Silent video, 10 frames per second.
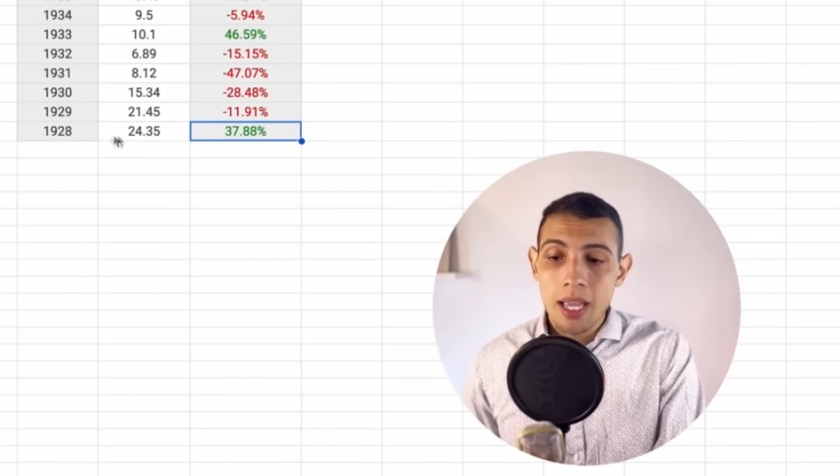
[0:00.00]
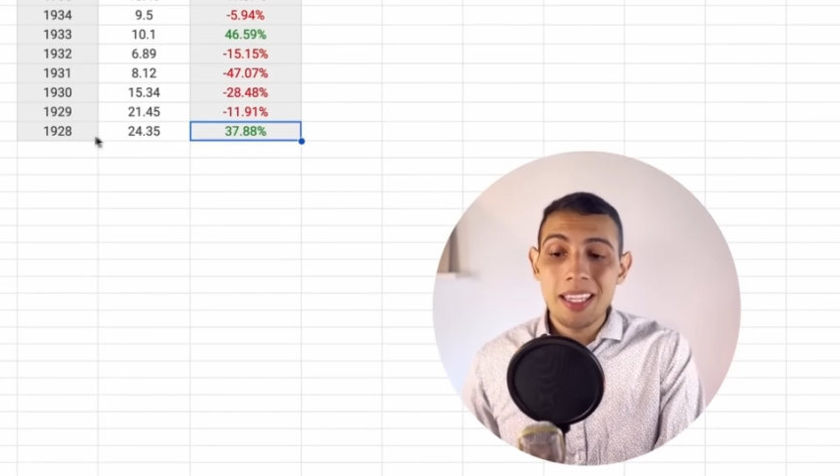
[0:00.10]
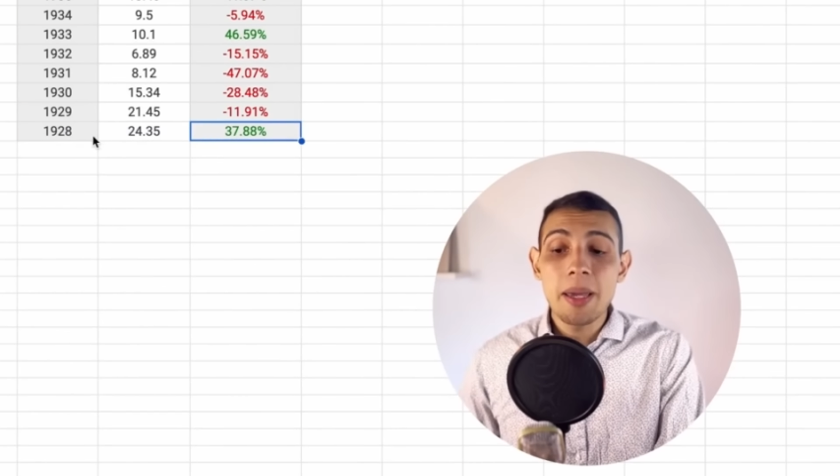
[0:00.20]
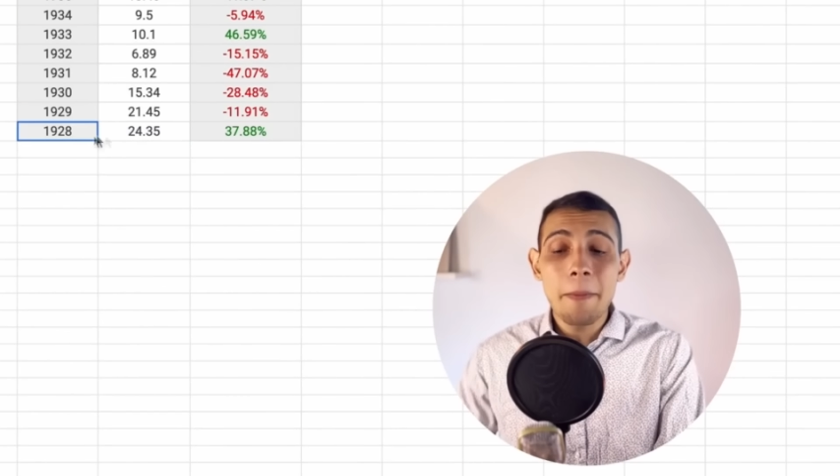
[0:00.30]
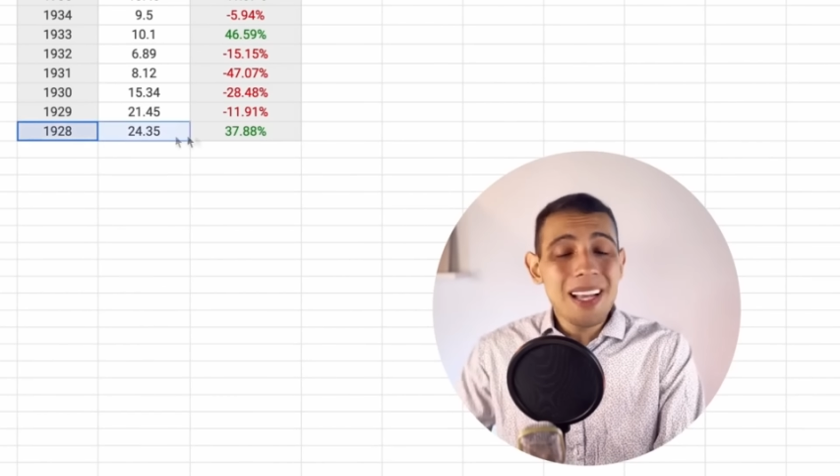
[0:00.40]

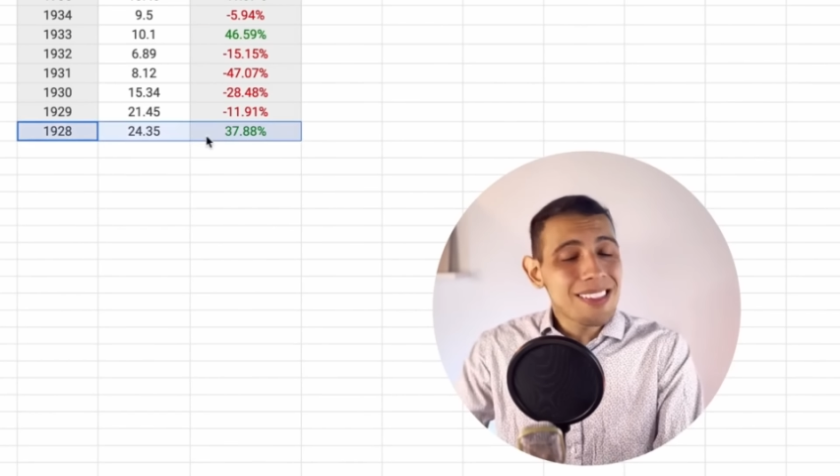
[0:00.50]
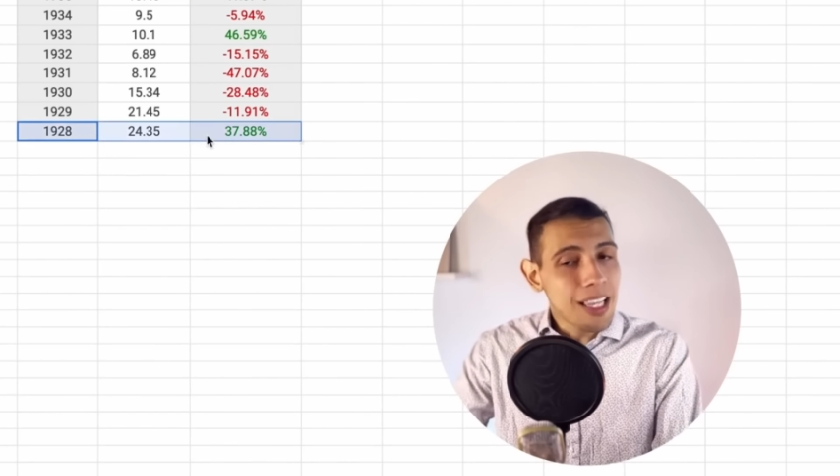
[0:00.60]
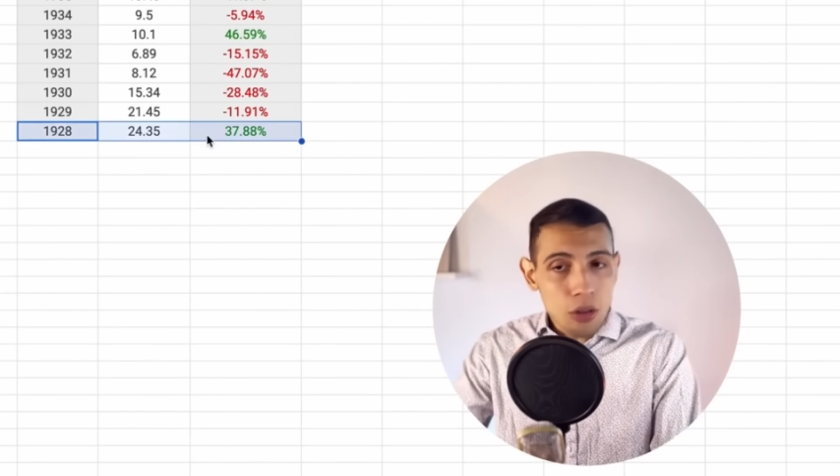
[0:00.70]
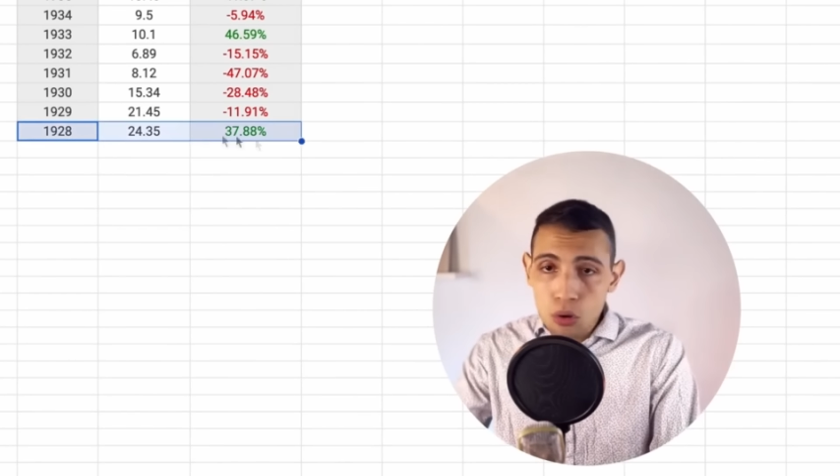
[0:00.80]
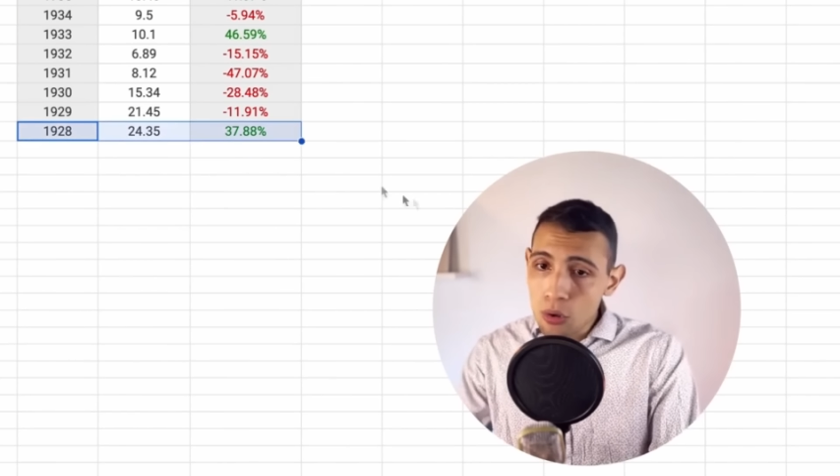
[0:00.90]
Y en base a
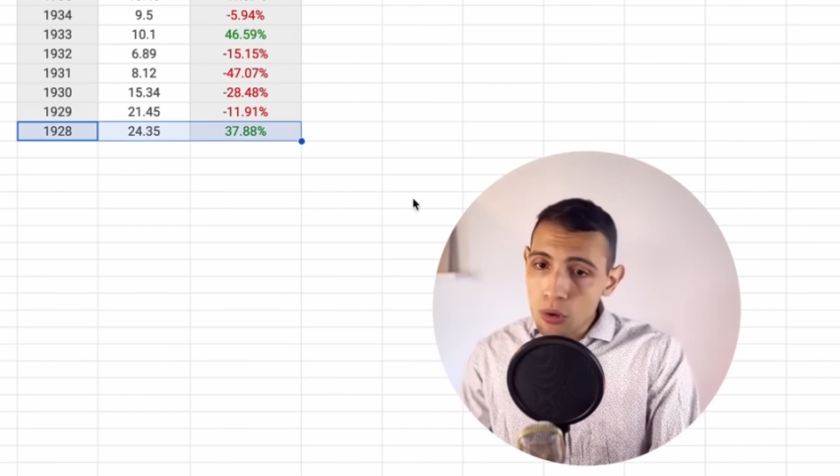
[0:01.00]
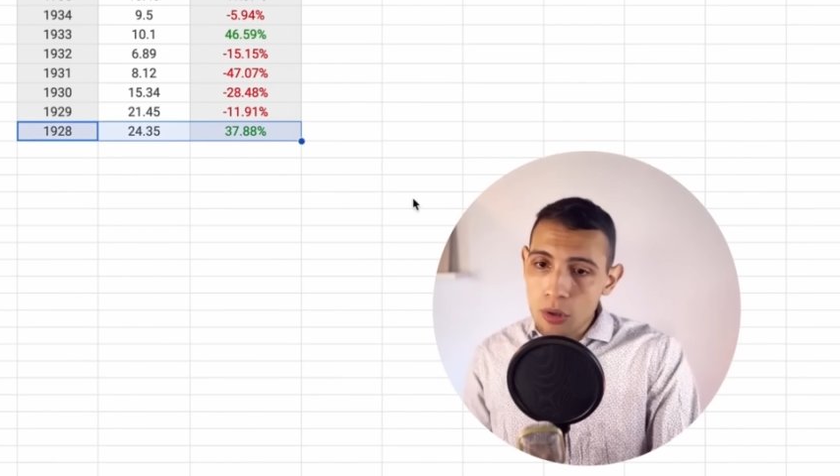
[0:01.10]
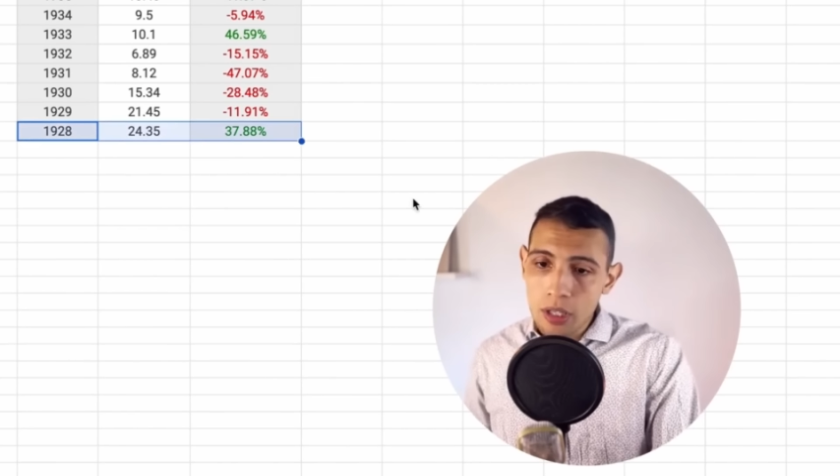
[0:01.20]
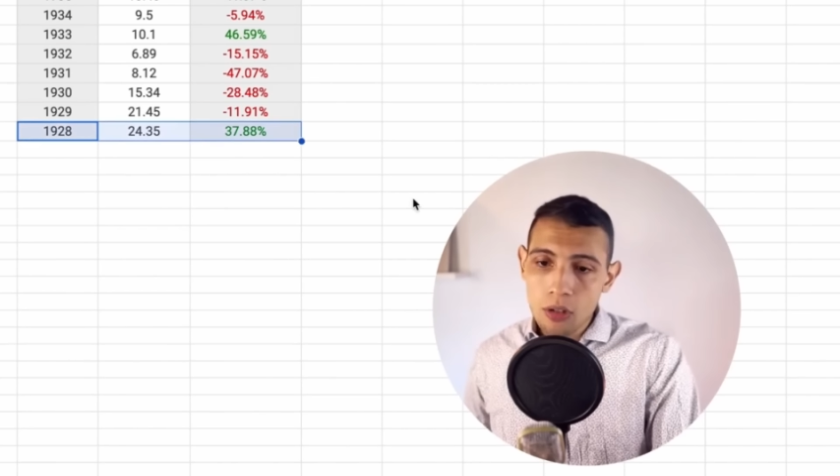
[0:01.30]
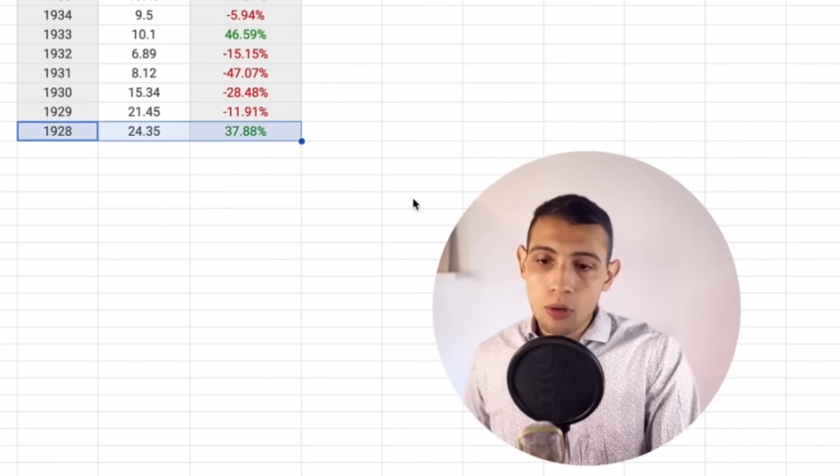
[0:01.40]
todo
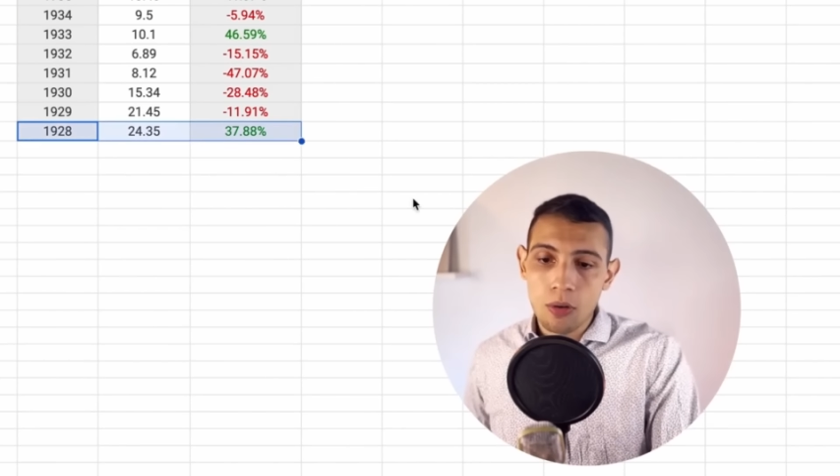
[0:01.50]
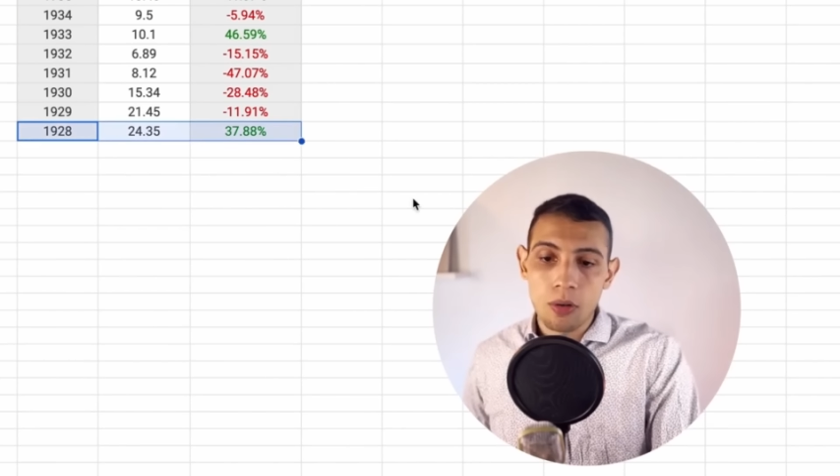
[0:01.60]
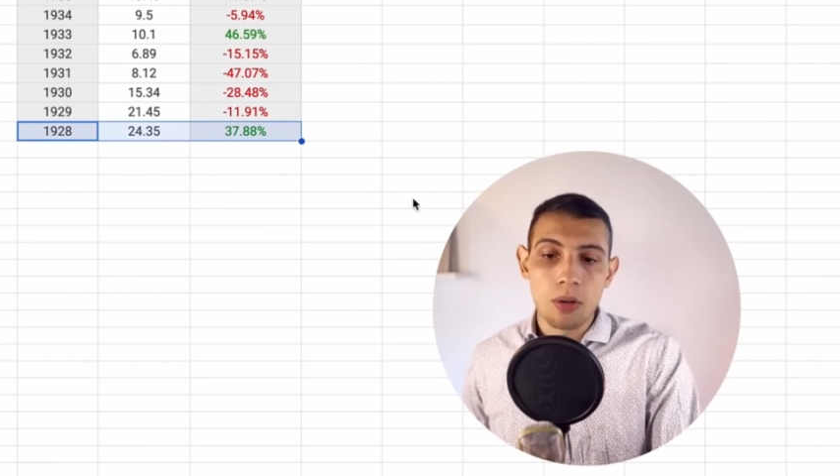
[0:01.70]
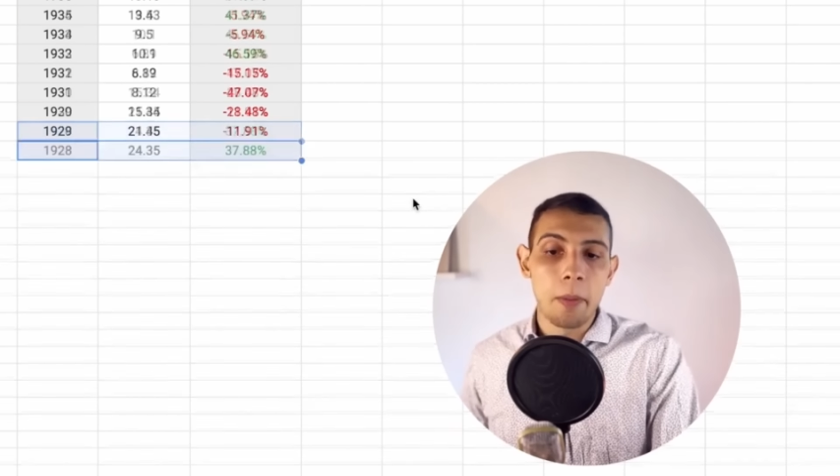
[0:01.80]
esto,